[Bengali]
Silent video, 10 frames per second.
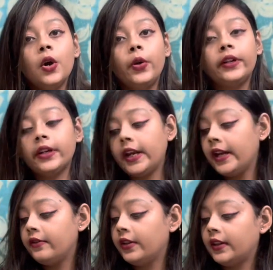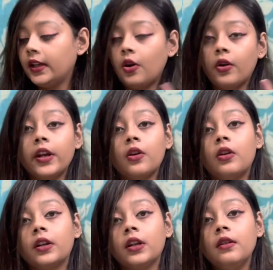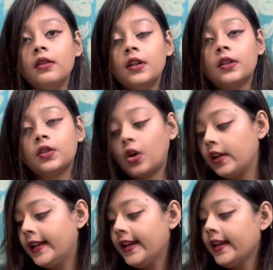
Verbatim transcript: ওইটার এন্ট্রিতেই অনেক কটা স্টলে